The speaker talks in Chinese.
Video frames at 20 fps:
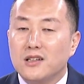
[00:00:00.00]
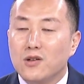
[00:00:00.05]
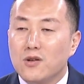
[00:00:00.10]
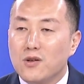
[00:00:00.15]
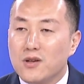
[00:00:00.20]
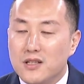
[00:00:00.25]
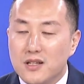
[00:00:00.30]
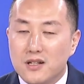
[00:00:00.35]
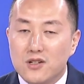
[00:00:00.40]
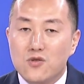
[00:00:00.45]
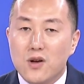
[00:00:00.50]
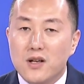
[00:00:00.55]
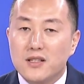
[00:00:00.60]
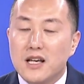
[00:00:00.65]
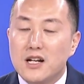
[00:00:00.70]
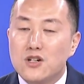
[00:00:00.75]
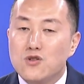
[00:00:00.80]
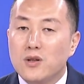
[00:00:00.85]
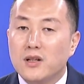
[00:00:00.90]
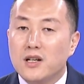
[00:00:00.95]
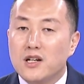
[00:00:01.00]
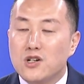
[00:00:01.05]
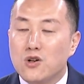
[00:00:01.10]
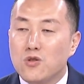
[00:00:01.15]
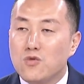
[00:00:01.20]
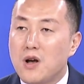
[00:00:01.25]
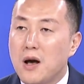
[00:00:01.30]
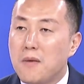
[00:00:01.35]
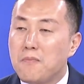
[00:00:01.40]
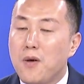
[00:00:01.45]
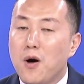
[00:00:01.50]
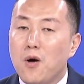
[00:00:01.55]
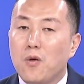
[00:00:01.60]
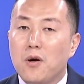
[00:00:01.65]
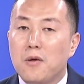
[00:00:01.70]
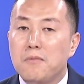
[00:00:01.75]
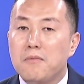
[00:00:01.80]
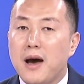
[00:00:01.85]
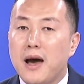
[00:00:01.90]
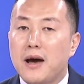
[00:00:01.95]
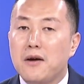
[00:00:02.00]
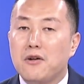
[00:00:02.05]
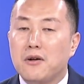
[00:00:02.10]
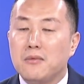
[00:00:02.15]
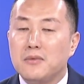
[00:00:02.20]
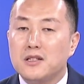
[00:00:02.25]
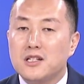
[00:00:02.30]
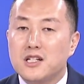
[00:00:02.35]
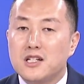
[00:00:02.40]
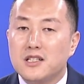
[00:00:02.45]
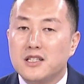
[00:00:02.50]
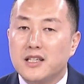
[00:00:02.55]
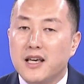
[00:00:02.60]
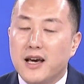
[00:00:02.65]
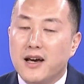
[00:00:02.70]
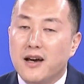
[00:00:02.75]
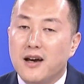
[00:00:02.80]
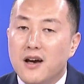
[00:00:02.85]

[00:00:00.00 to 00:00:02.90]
都已经赚钱赚的手软，包括买我们之前